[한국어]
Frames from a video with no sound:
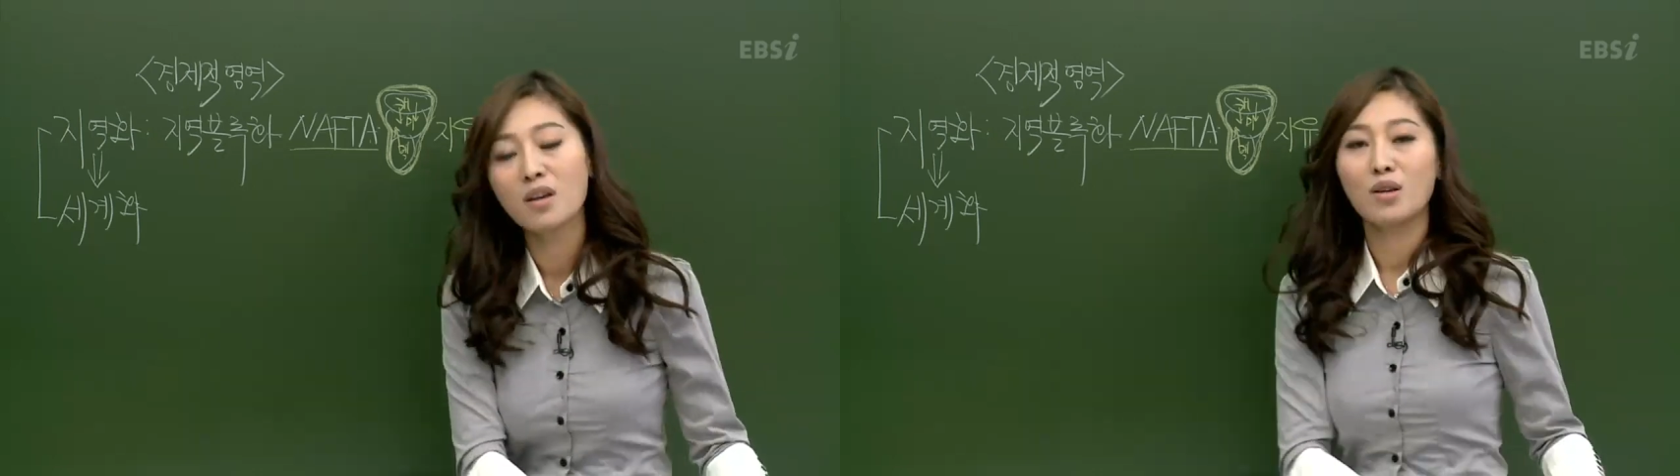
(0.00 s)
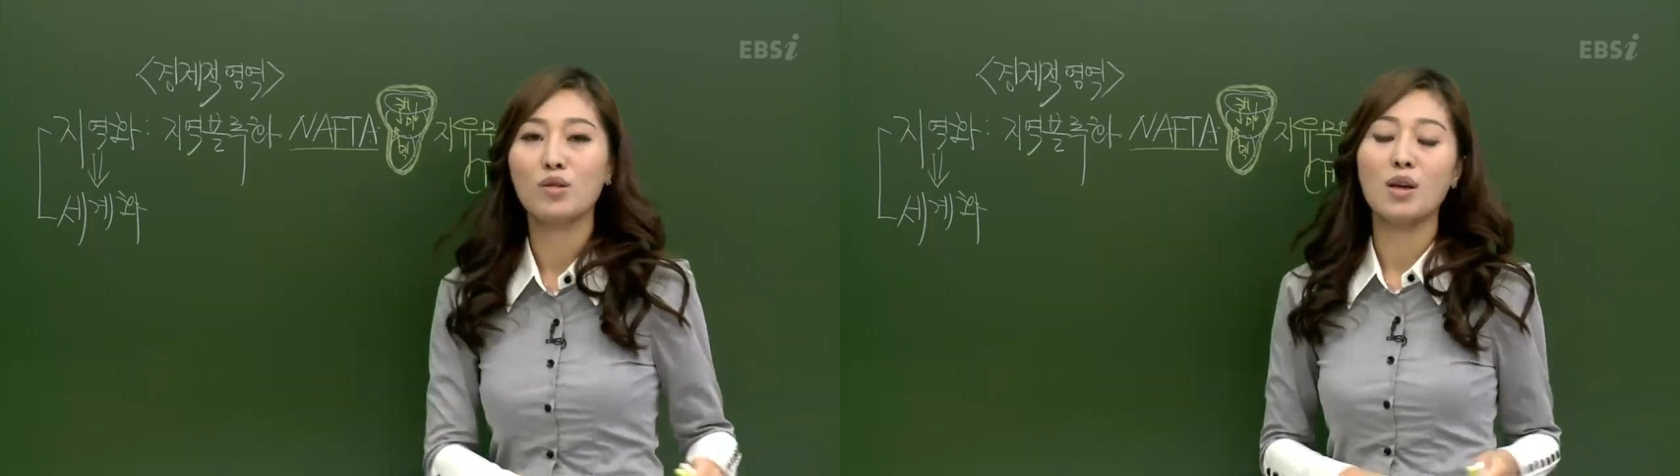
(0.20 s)

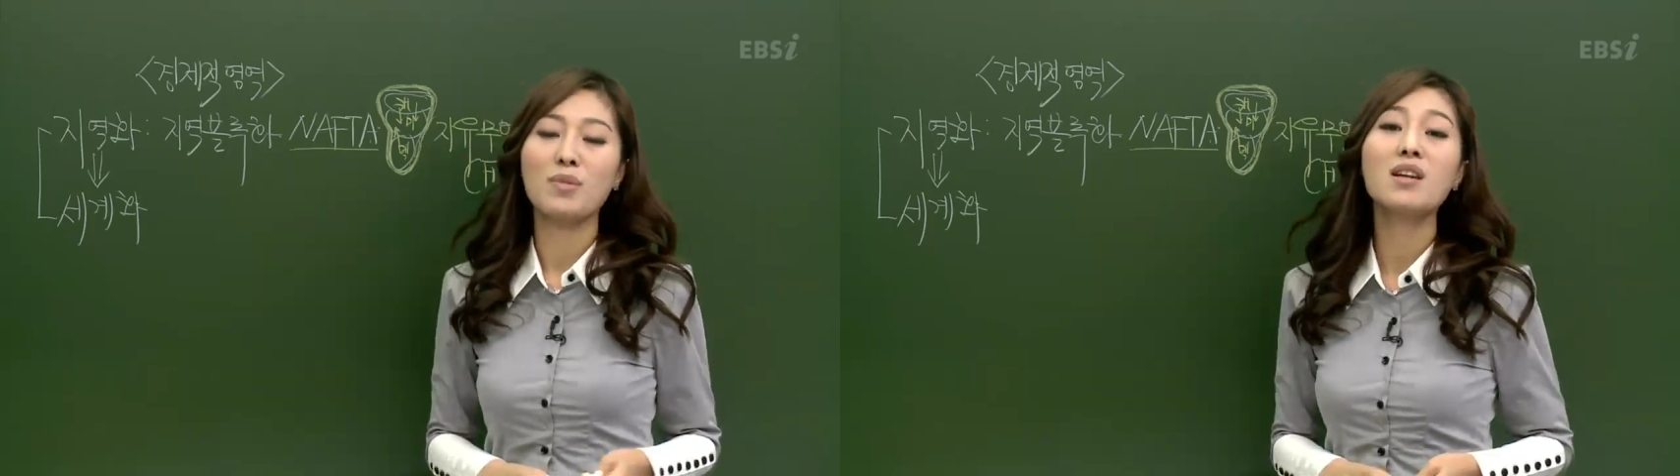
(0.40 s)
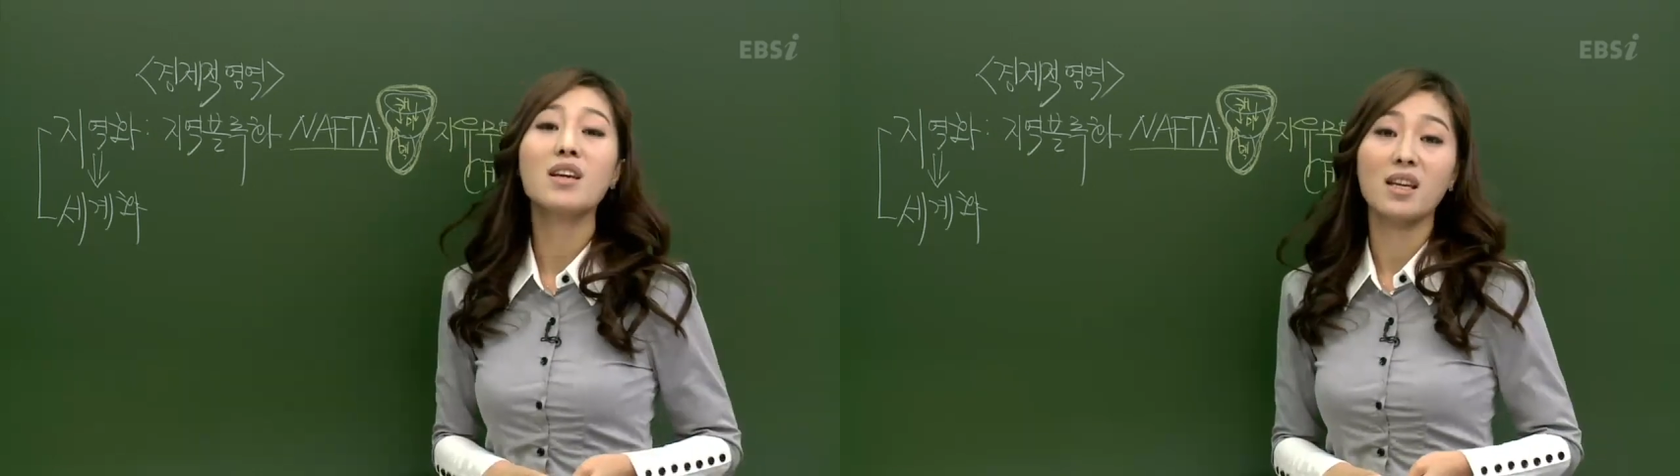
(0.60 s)
이렇게
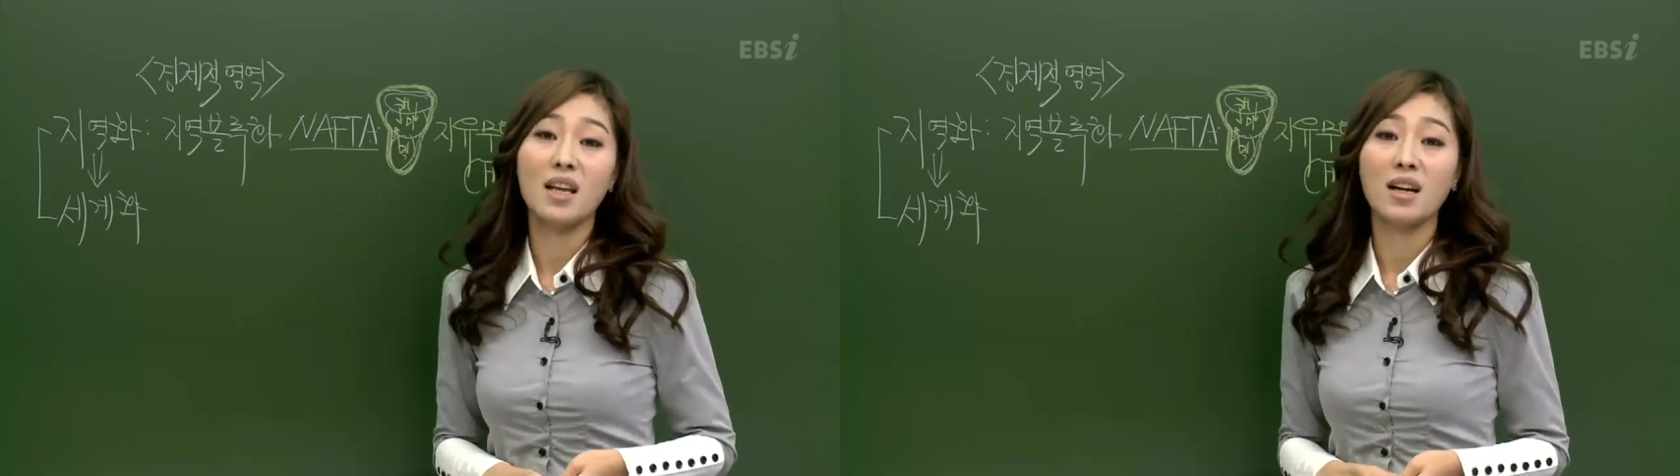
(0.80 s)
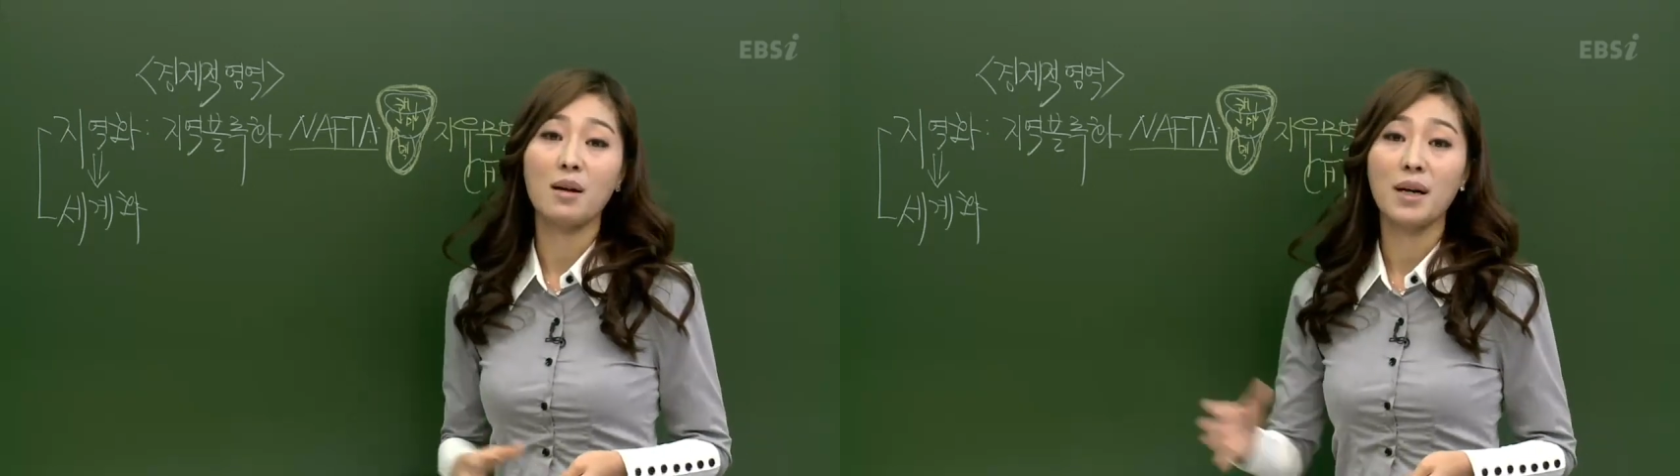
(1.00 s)
밀리게
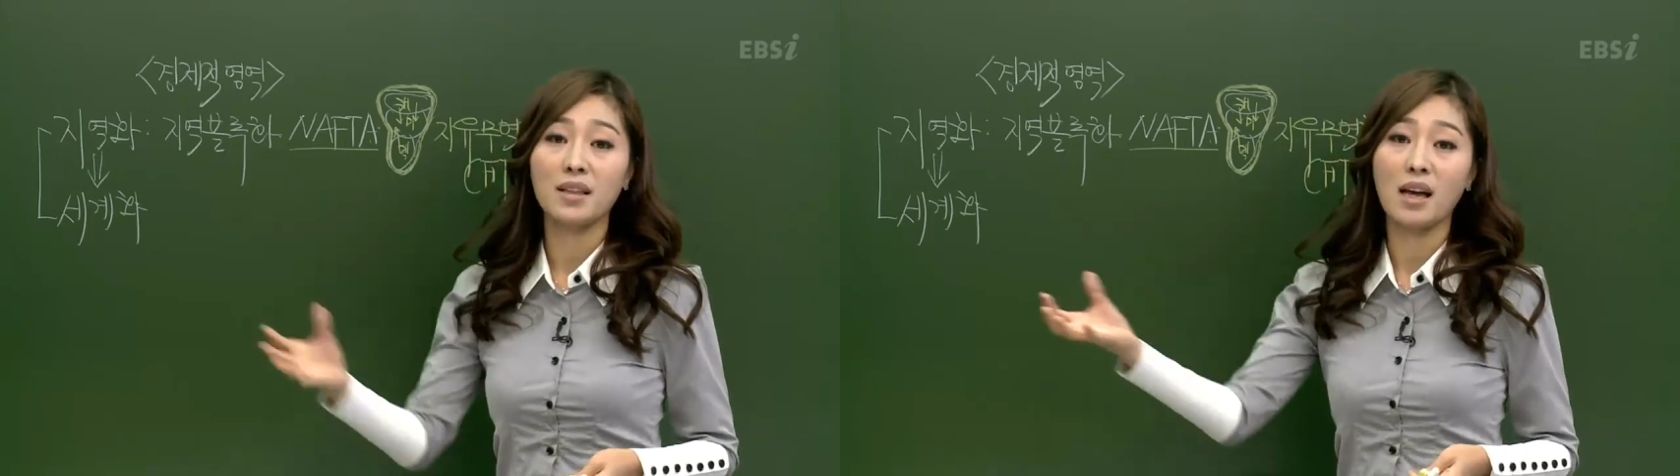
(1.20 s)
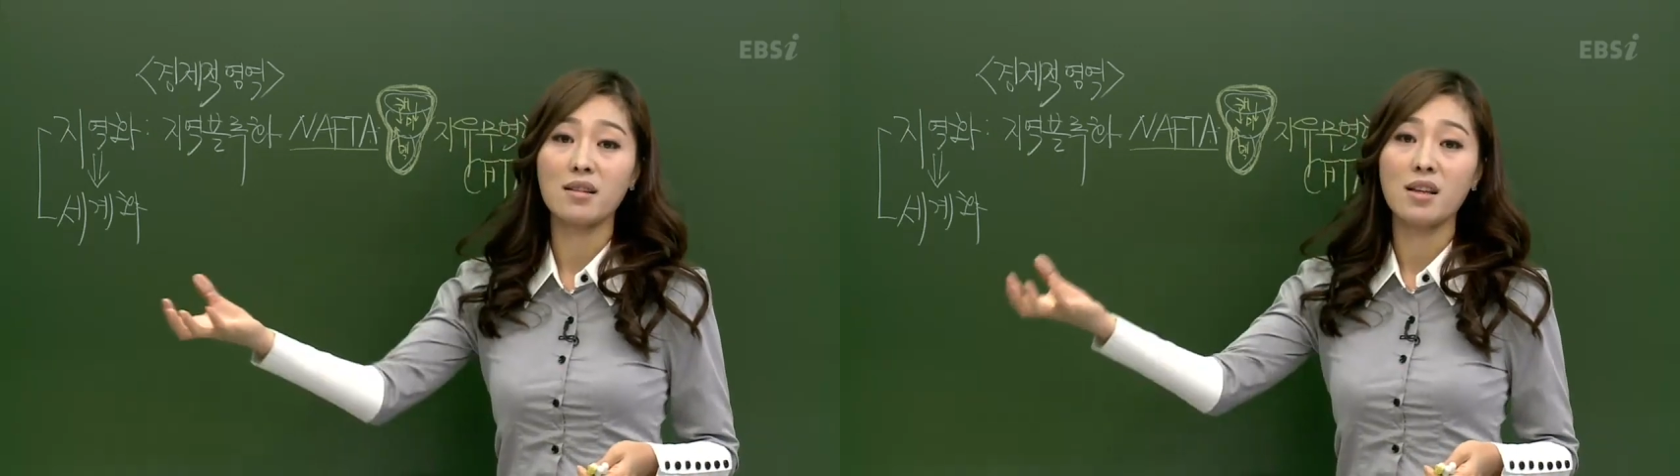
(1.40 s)
될까 봐 다른